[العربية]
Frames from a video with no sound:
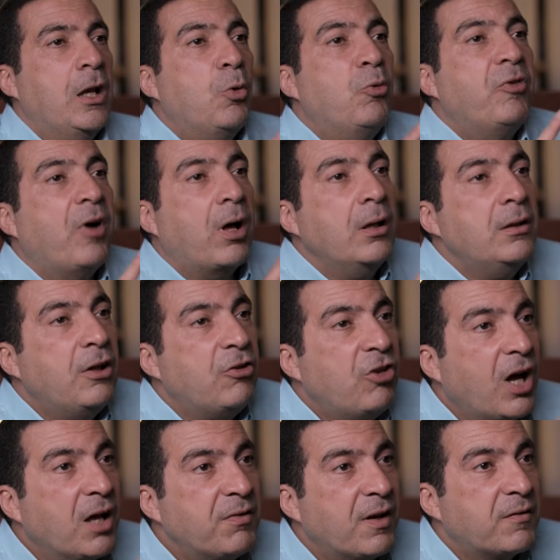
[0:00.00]
لو فقدت
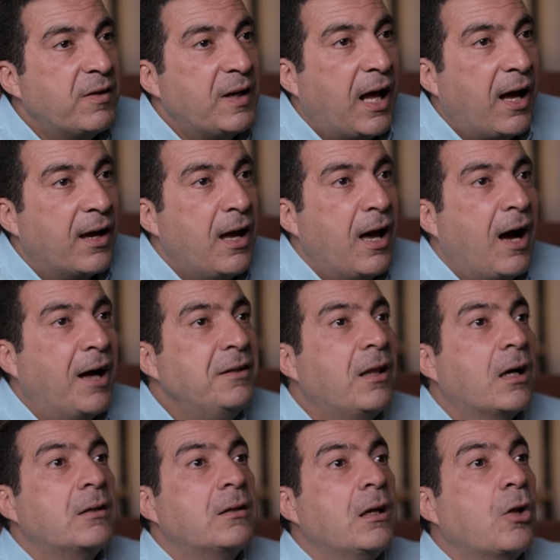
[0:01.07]
شغفك في الحياة
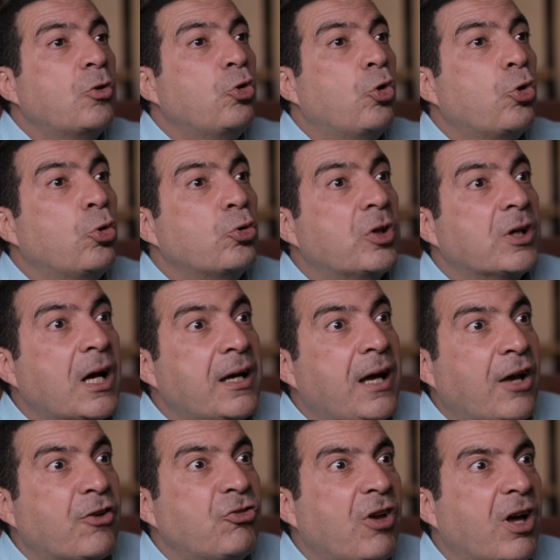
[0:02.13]
عندك ثلاث طرق
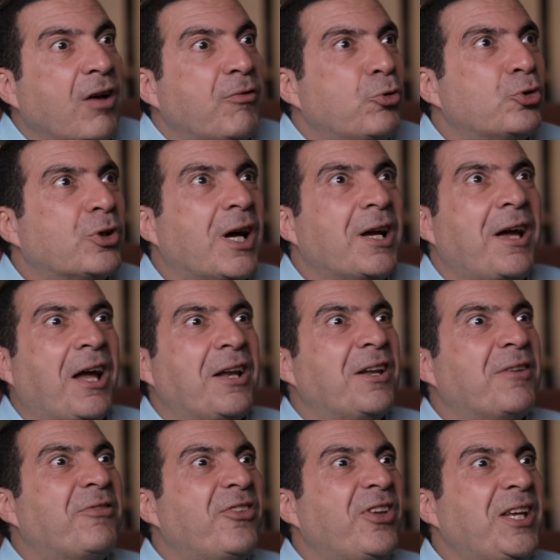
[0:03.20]
ترجع الشغف وترجع
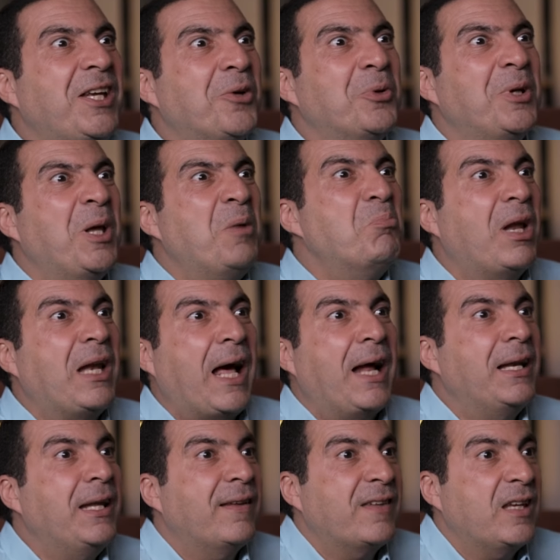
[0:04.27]
النفسية والهمة
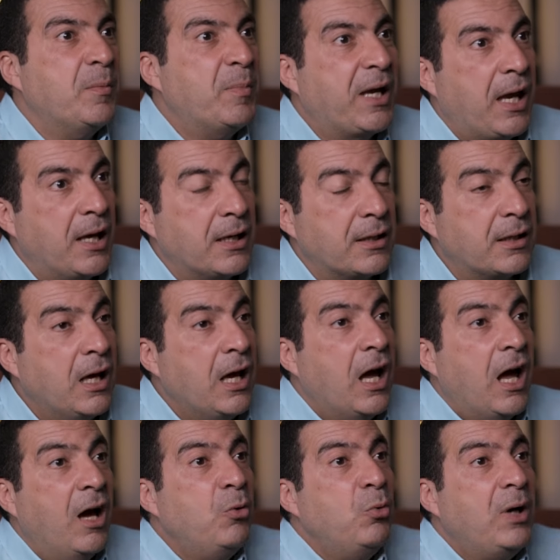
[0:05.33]
العالية زي ما كانت
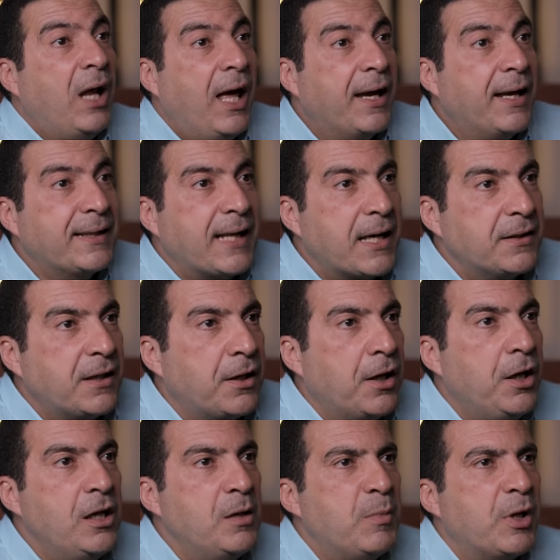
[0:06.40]
أول حاجة تخترع
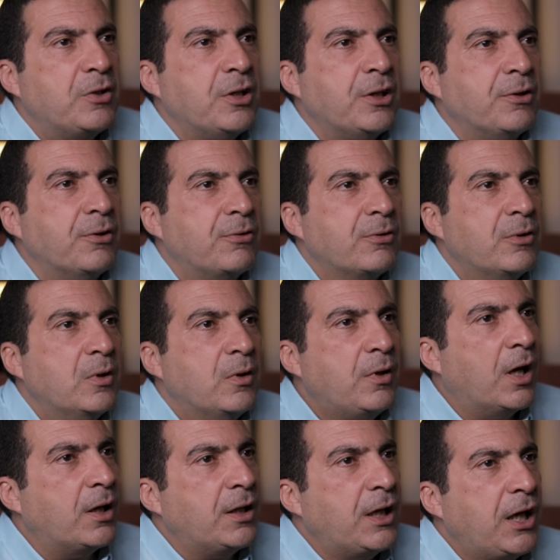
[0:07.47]
حلم جديد
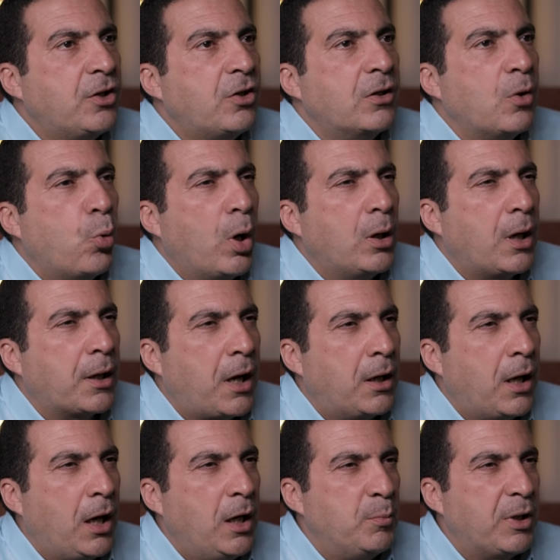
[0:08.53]
يعني ايه تدور لك
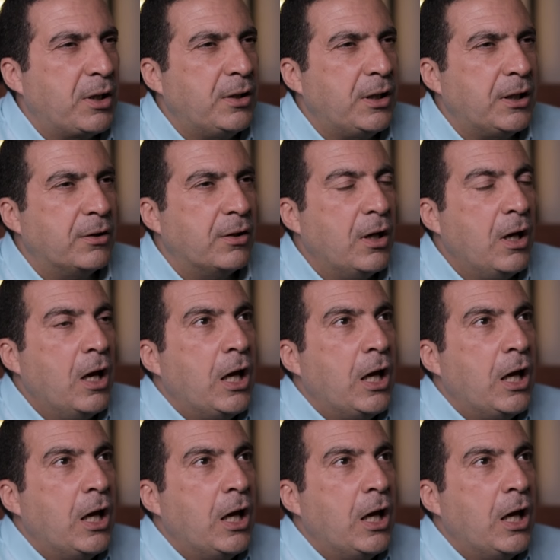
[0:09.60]
على حلم جديد